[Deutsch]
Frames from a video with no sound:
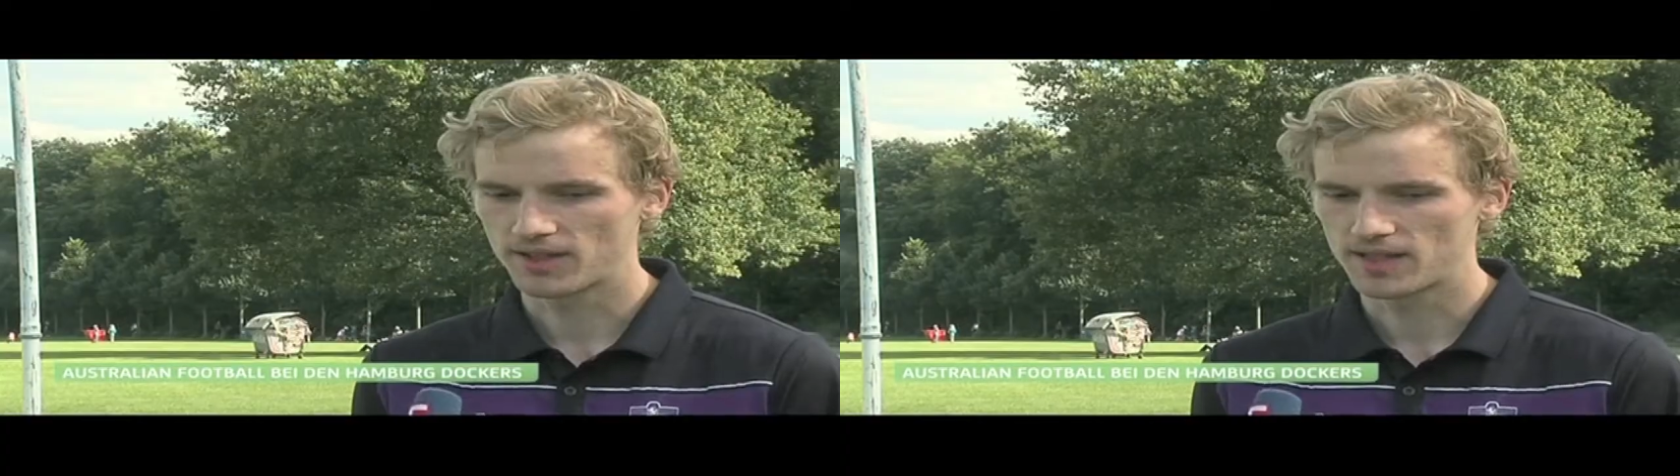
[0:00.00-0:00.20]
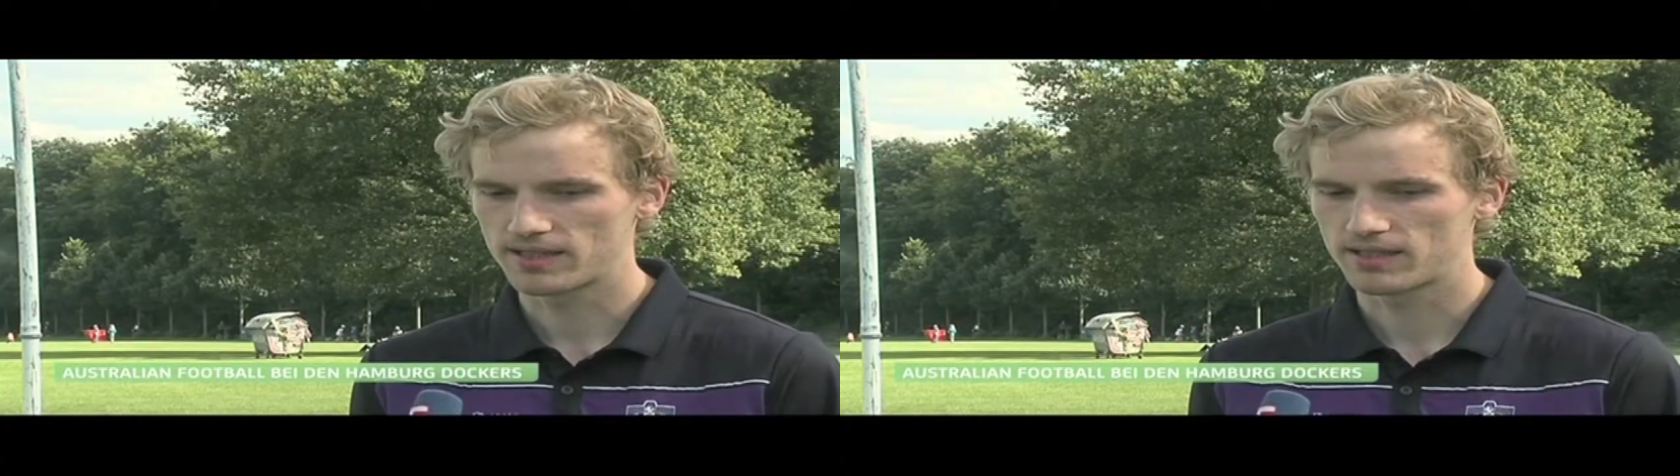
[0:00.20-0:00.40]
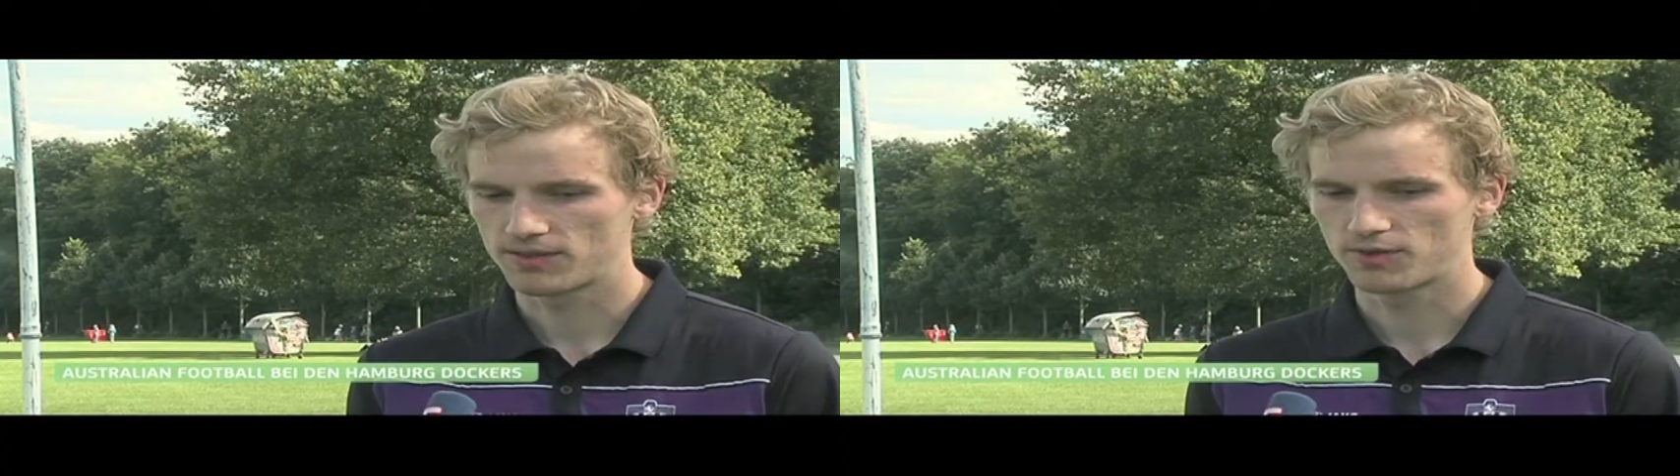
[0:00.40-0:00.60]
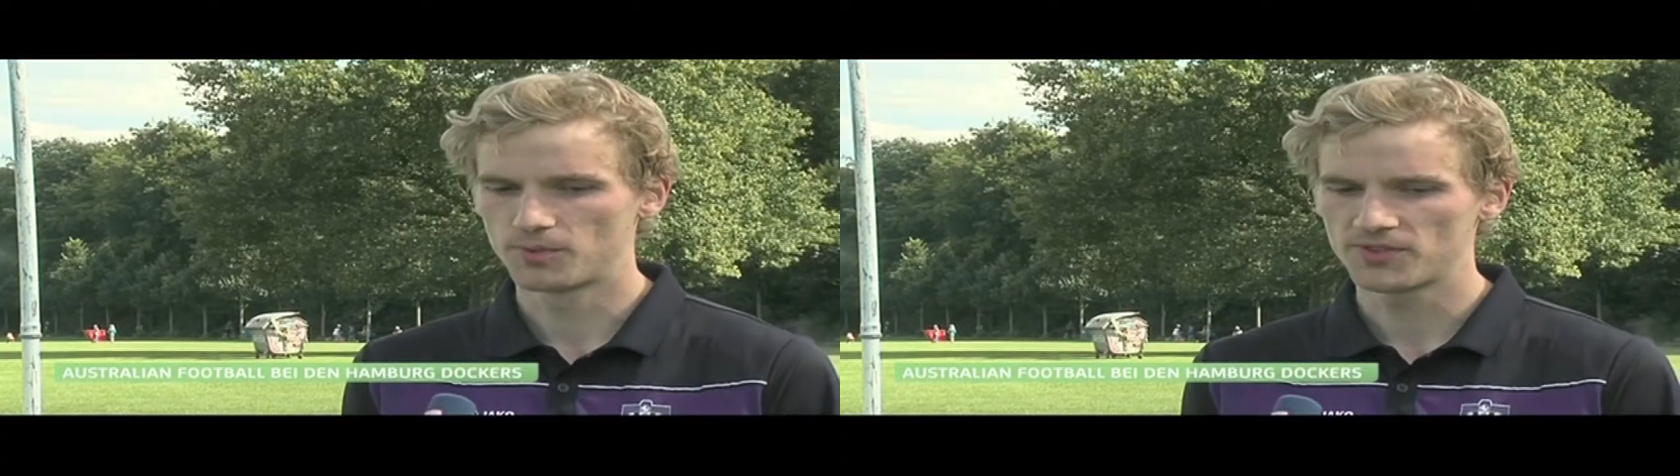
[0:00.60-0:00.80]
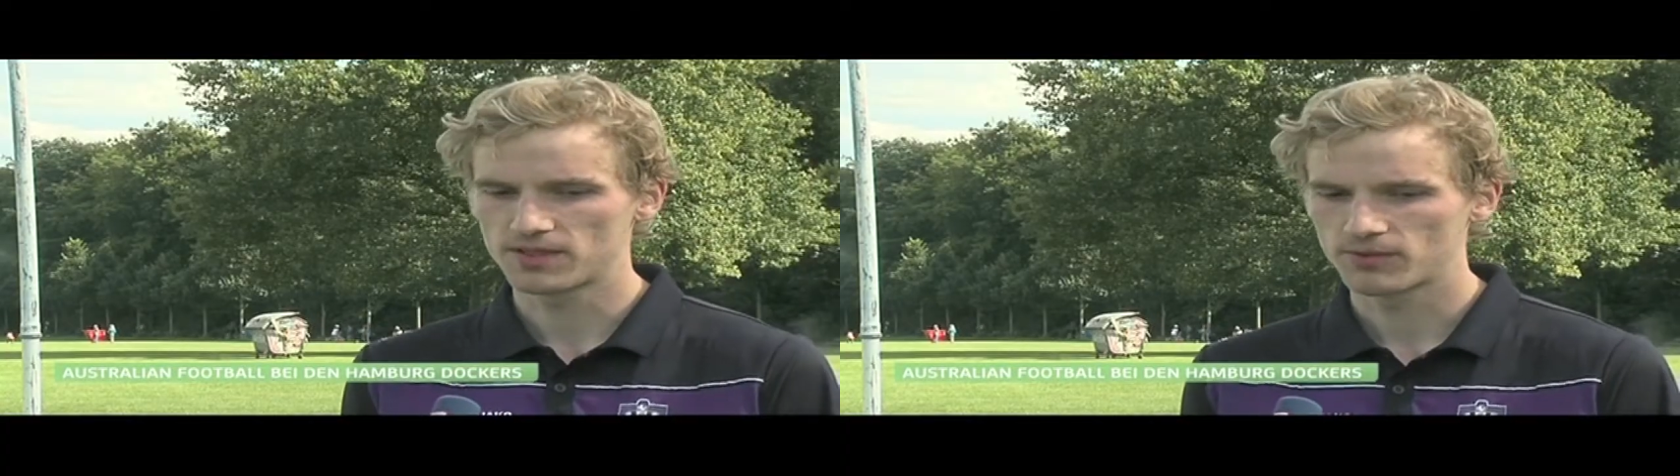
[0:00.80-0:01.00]
war, als ich
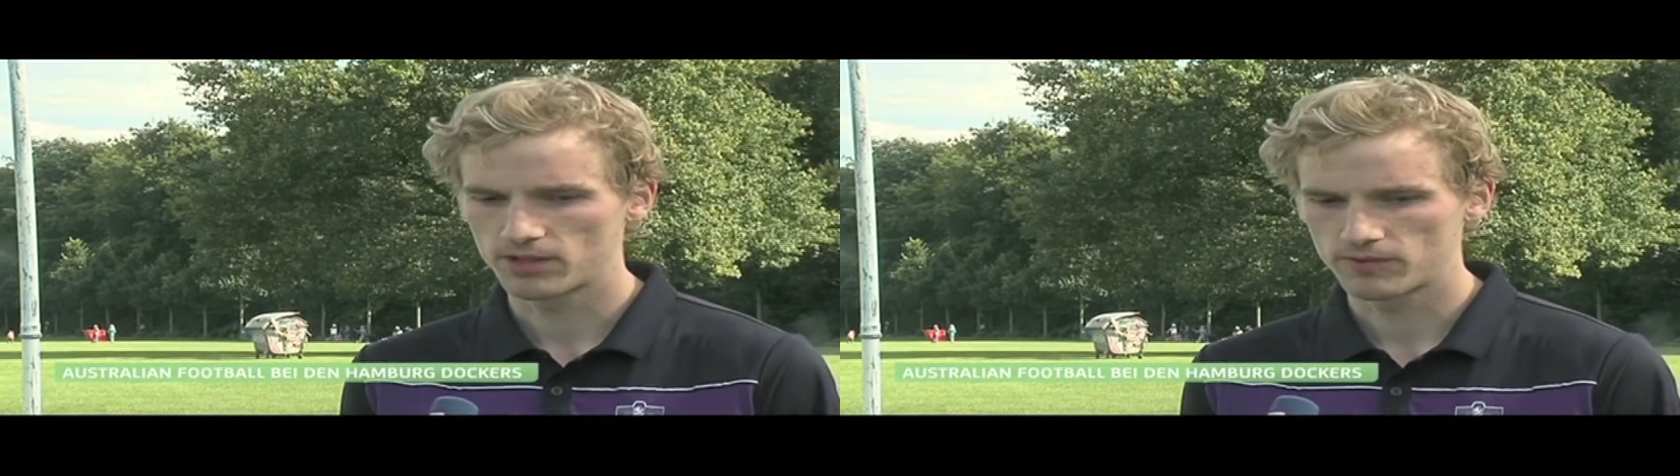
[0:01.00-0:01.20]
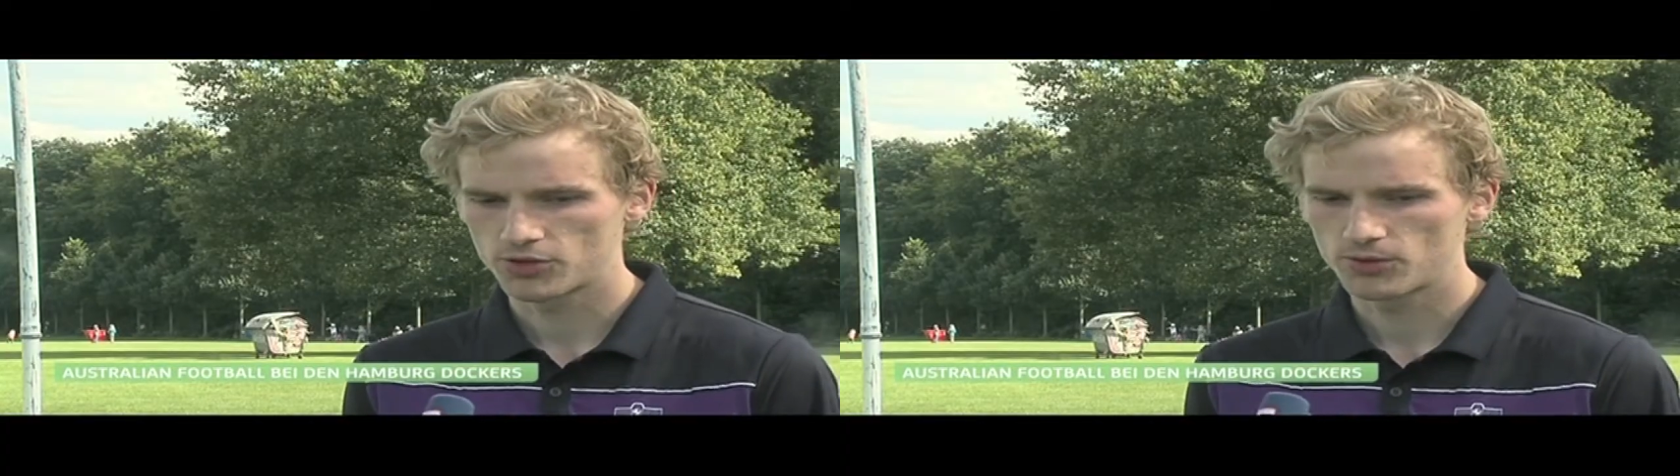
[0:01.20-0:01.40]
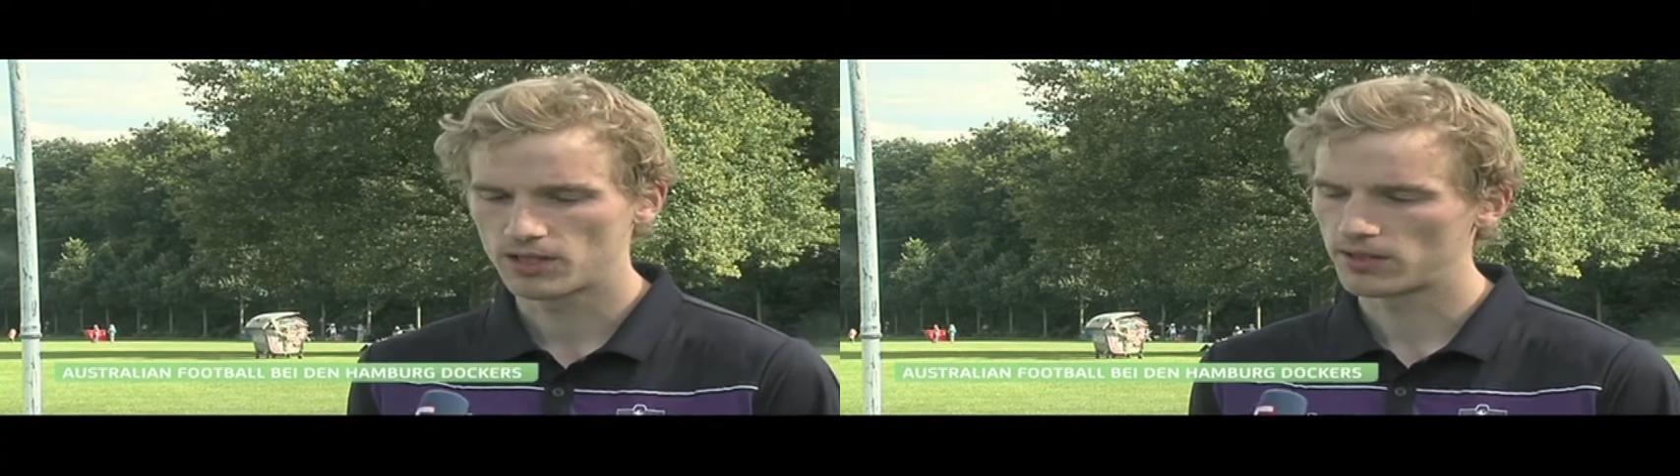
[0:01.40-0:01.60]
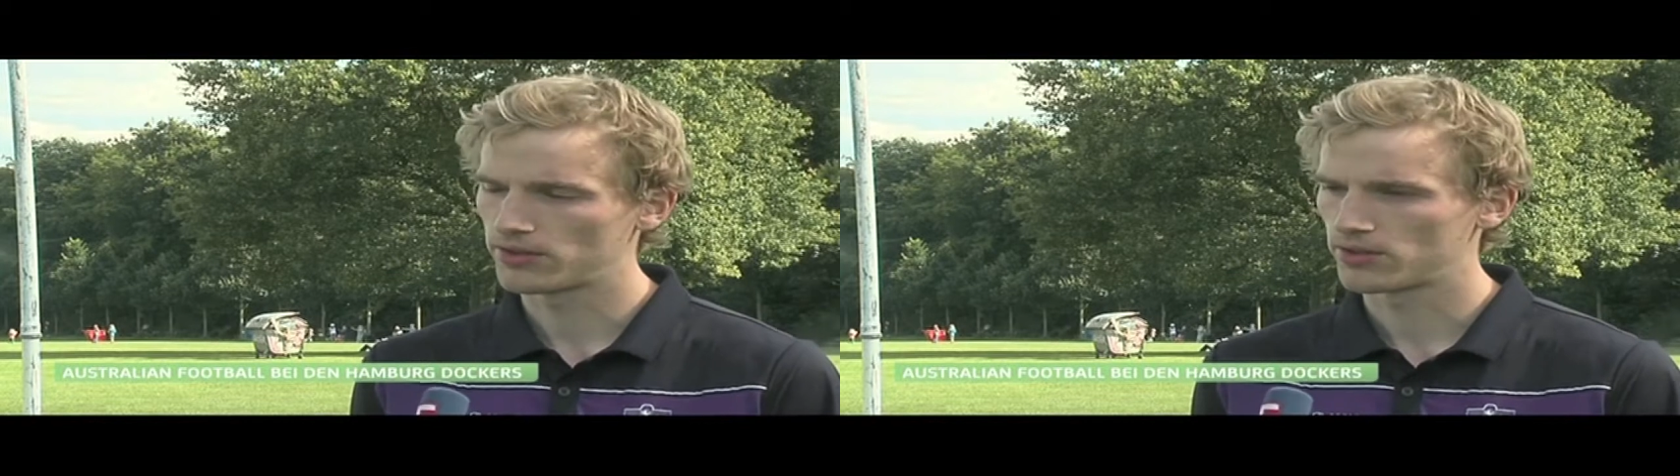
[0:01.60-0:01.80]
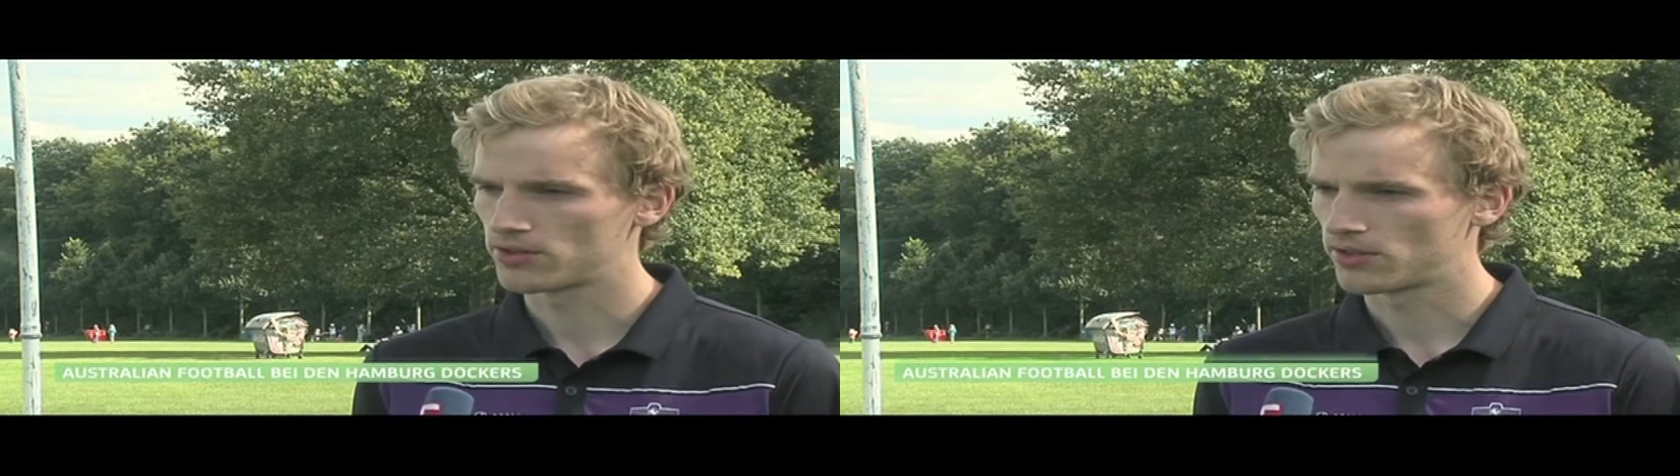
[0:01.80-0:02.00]
15 war, auf dem Schüleraustausch